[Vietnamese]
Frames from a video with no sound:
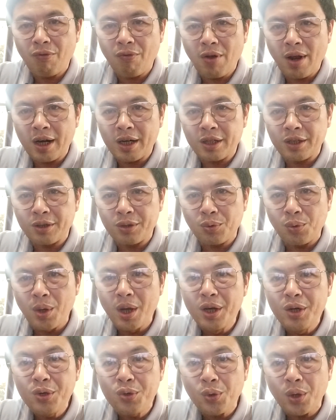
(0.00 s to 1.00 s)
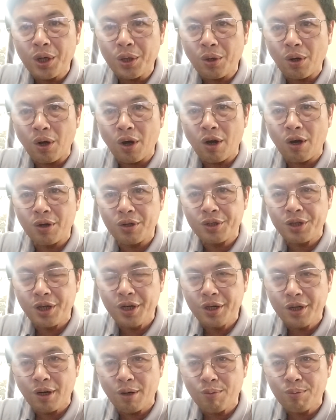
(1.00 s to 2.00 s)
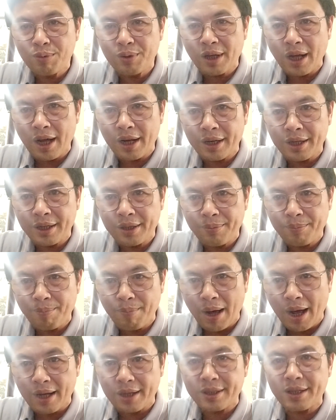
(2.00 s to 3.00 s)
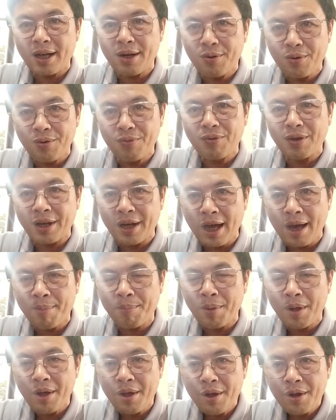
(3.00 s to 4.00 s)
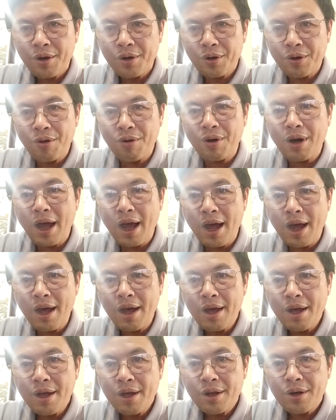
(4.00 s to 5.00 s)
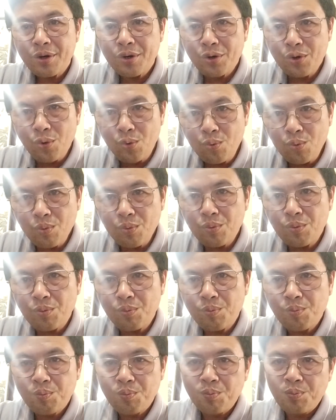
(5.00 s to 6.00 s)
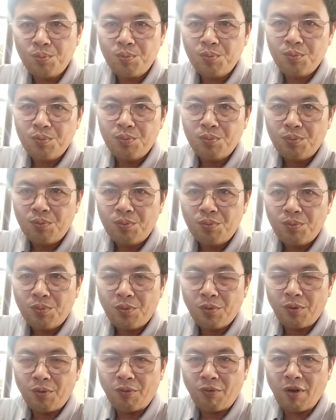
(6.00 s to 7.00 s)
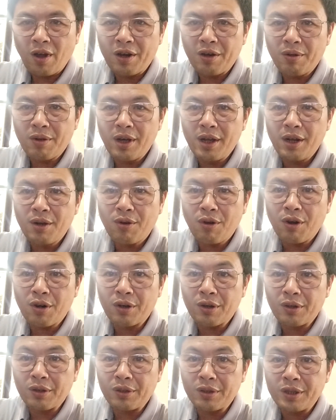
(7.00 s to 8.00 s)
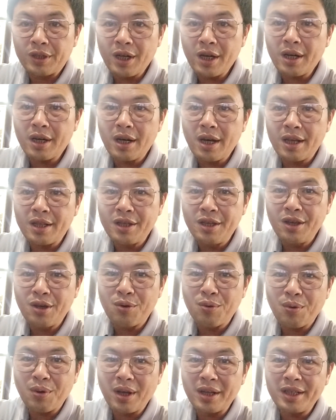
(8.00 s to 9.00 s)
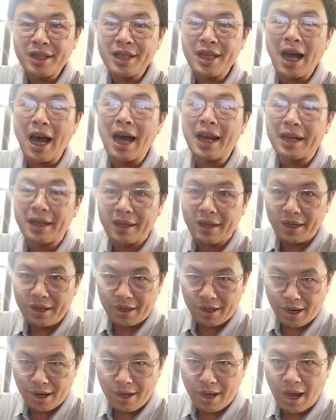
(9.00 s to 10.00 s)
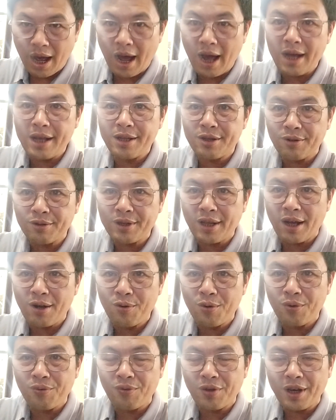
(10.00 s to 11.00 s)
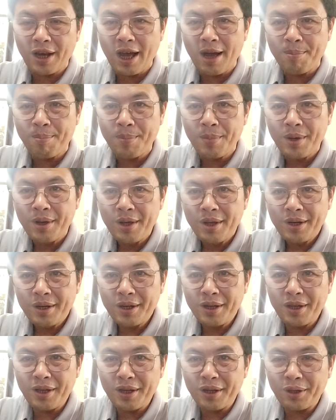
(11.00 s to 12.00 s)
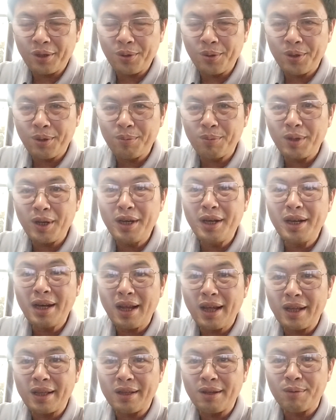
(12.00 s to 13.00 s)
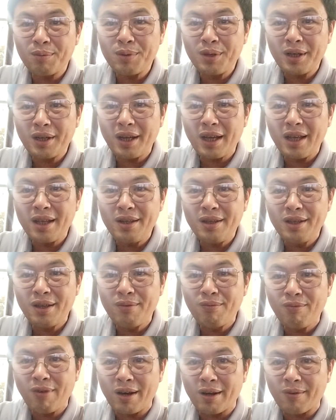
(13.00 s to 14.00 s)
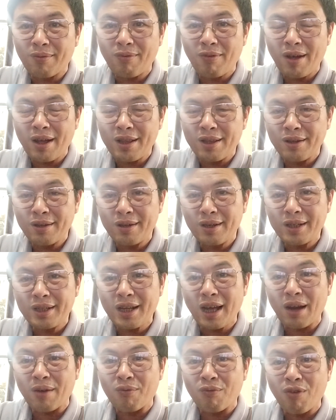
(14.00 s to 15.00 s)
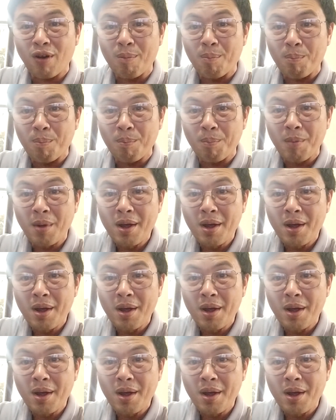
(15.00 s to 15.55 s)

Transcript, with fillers: và sự tuyên truyền của họ trên không gian mạng xã hội Việt Nam nó đã đúng và nó hơi còn rất là nhiều cái sạn cái gây hại cho xã hội Việt Nam thì tôi không tin là trong những cái nhân vật và những cái sản phẩm